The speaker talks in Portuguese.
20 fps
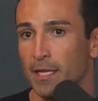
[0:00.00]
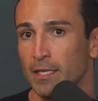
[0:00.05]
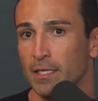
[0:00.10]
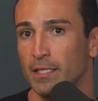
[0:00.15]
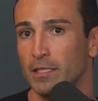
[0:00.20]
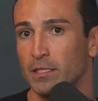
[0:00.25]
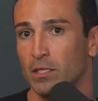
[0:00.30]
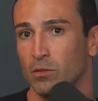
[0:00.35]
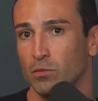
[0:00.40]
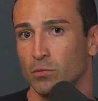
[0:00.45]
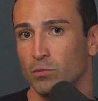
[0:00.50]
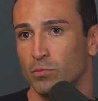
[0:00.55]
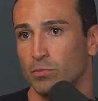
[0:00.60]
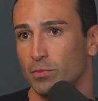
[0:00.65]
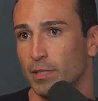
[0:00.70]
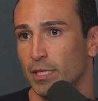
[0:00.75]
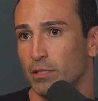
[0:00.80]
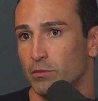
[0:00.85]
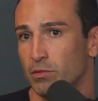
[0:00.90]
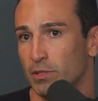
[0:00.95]
Então,
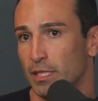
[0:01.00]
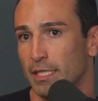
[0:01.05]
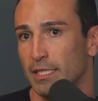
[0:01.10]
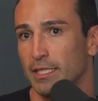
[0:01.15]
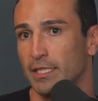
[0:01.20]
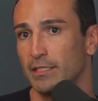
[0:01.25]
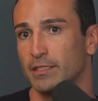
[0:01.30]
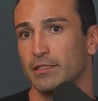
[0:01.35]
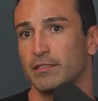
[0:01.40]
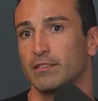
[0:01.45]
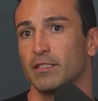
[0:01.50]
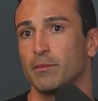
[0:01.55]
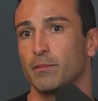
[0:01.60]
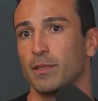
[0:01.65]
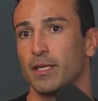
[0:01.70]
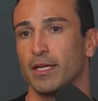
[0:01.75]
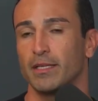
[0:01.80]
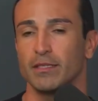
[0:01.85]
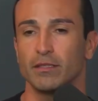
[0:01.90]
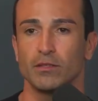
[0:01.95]
dentro da igreja
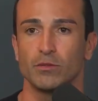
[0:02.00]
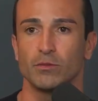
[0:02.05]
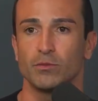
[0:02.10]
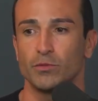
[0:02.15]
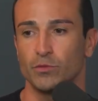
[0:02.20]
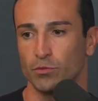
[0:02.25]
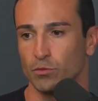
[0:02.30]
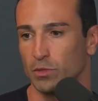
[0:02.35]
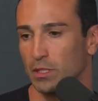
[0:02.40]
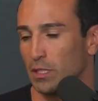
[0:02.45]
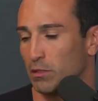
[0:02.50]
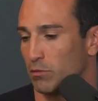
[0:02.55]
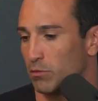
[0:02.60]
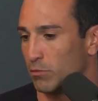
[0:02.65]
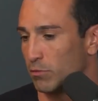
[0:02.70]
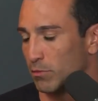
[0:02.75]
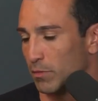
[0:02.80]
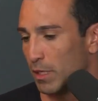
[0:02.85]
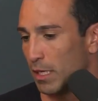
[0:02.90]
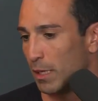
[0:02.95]
Assembleia, eu
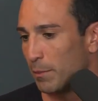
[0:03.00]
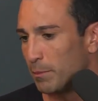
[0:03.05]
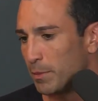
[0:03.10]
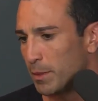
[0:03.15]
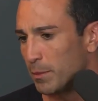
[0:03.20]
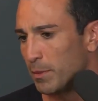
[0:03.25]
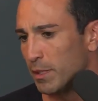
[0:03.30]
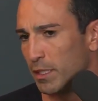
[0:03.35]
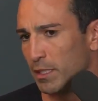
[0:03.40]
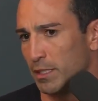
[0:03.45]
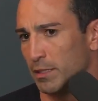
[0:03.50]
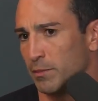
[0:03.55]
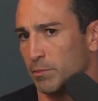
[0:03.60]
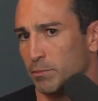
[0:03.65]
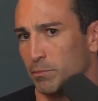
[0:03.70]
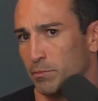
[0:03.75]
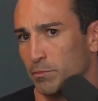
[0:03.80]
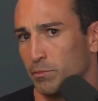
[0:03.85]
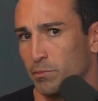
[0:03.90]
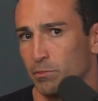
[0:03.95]
estudando a Bíblia ali,
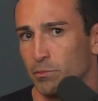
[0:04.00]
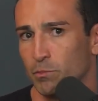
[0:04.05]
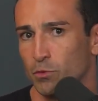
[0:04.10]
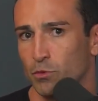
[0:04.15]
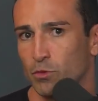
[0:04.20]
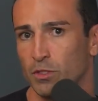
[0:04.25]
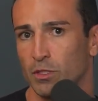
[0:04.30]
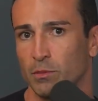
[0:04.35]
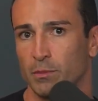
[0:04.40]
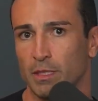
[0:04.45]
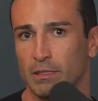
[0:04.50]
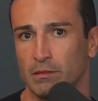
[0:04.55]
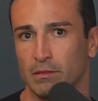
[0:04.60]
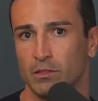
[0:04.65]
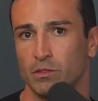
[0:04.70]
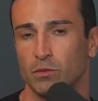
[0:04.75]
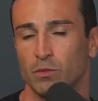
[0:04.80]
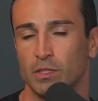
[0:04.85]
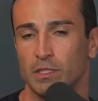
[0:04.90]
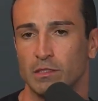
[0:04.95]
buscando
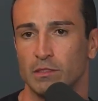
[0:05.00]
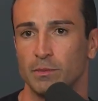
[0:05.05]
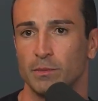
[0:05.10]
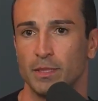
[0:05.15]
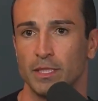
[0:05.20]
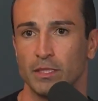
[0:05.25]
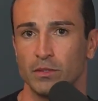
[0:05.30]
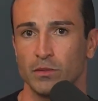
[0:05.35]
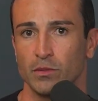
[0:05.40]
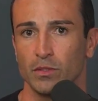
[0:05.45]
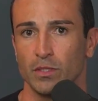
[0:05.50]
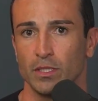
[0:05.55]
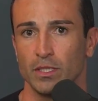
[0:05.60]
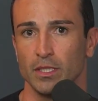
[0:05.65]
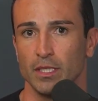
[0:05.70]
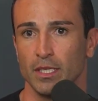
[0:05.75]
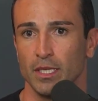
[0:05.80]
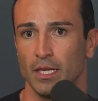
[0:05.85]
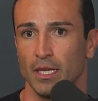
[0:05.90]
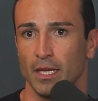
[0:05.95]
bastante conhecimento,
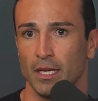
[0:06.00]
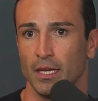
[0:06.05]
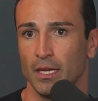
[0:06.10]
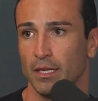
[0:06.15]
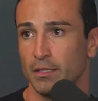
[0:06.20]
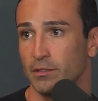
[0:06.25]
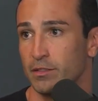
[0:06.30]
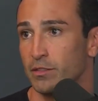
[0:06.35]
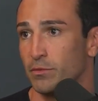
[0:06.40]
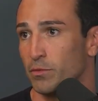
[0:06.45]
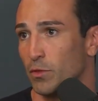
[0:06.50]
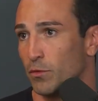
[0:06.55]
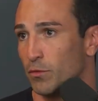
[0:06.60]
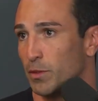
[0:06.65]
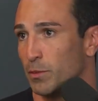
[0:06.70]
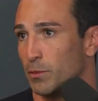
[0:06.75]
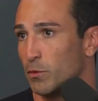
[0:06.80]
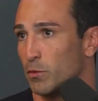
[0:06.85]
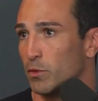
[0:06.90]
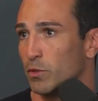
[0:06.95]
é,
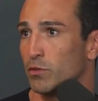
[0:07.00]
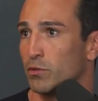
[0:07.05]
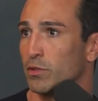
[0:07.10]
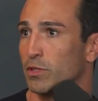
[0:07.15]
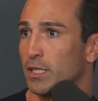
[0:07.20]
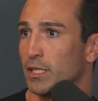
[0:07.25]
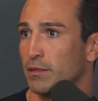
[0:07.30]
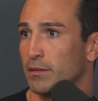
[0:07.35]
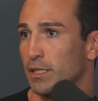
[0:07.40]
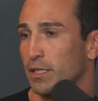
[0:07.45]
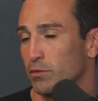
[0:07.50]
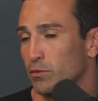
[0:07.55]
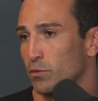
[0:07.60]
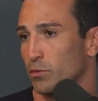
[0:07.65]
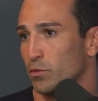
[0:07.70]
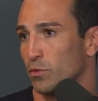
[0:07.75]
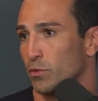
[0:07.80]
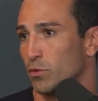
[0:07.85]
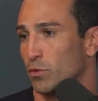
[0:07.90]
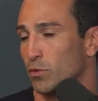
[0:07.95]
desenvolvi muito né,
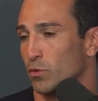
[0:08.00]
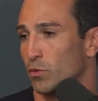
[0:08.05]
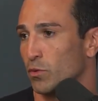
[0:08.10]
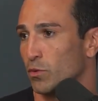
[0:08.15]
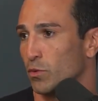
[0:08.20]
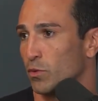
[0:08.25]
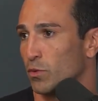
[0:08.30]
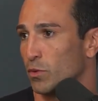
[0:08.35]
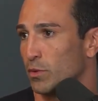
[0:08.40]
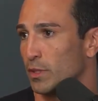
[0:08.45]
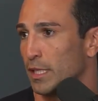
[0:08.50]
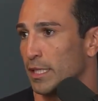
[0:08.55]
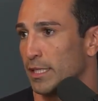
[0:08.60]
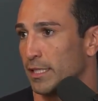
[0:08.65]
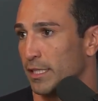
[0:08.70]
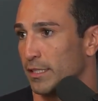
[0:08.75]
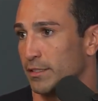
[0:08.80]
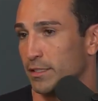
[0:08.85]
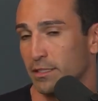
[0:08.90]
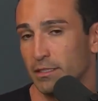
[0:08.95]
dentro da
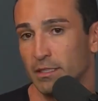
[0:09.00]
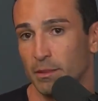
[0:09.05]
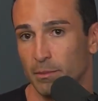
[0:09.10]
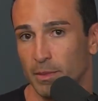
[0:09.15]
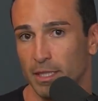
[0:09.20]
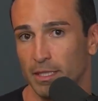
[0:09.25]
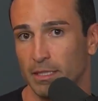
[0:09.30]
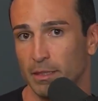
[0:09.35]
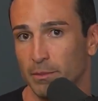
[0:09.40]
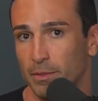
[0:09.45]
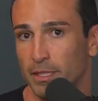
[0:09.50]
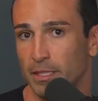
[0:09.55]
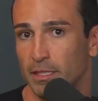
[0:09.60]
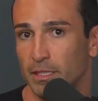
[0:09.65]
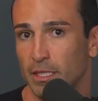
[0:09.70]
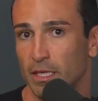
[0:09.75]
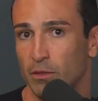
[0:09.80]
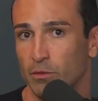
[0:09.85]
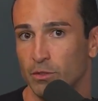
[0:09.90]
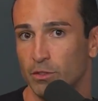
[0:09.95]
igreja Assembleia também,
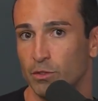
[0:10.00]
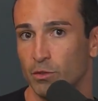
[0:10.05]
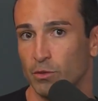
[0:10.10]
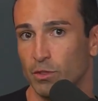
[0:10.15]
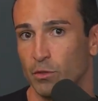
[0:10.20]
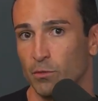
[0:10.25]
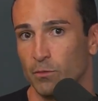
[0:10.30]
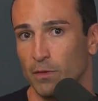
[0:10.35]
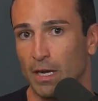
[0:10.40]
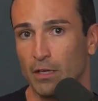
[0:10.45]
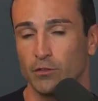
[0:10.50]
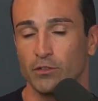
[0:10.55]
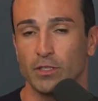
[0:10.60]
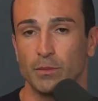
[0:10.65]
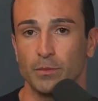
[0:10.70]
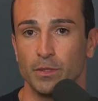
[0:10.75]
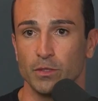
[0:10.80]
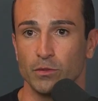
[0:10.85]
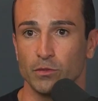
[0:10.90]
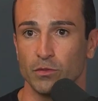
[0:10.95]
onde eu tenho vários
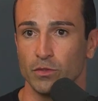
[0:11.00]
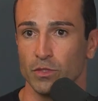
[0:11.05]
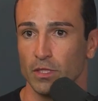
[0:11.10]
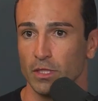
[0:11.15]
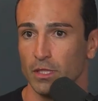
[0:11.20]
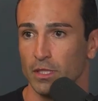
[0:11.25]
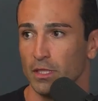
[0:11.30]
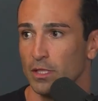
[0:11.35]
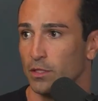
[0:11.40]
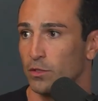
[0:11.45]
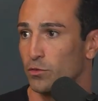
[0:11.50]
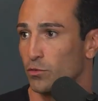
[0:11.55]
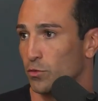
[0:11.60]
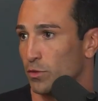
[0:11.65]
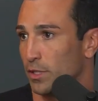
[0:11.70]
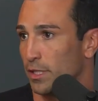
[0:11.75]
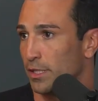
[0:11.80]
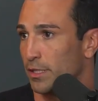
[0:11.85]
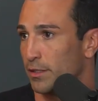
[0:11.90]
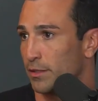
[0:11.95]
amigos.
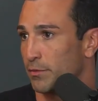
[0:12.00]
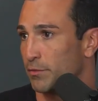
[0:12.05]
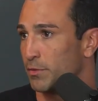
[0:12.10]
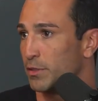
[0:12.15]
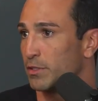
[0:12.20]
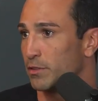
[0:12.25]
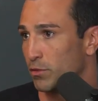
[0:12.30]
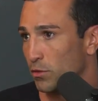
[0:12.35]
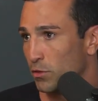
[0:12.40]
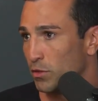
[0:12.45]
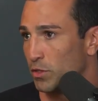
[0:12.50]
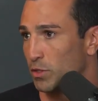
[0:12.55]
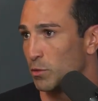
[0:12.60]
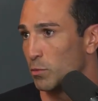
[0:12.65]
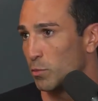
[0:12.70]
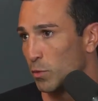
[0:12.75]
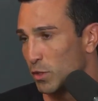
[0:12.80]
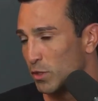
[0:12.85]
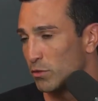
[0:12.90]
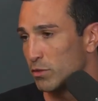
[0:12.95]
Estudei, fiz teologia,
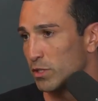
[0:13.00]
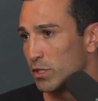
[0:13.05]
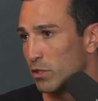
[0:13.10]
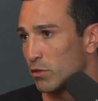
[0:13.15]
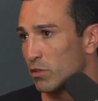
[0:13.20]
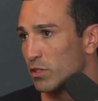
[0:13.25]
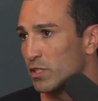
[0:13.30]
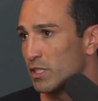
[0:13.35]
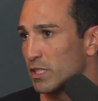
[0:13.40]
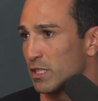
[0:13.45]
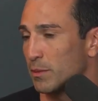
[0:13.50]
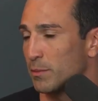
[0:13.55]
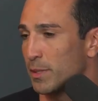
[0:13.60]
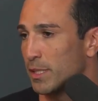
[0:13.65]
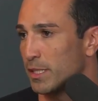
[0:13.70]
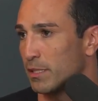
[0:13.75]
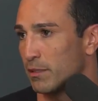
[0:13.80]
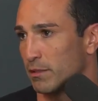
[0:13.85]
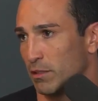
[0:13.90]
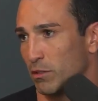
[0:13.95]
um pouquinho de teologia
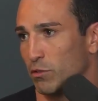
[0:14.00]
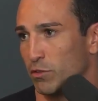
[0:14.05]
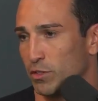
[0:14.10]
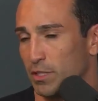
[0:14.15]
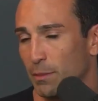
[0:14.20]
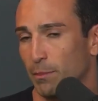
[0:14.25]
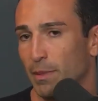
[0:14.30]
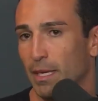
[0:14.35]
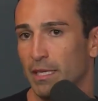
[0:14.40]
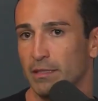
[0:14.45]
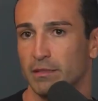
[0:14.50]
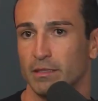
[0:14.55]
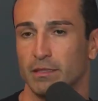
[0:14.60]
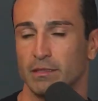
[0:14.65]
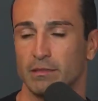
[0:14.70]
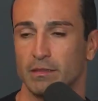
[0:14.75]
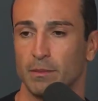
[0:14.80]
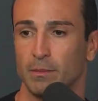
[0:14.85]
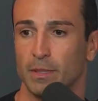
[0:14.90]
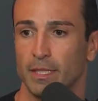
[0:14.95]
também, né, uma teologia básica
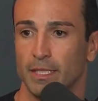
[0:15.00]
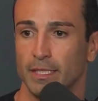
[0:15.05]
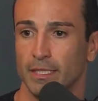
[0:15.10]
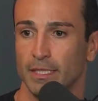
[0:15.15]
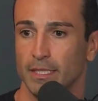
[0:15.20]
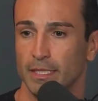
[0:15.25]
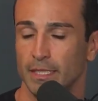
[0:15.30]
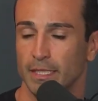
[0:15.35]
na Assembleia.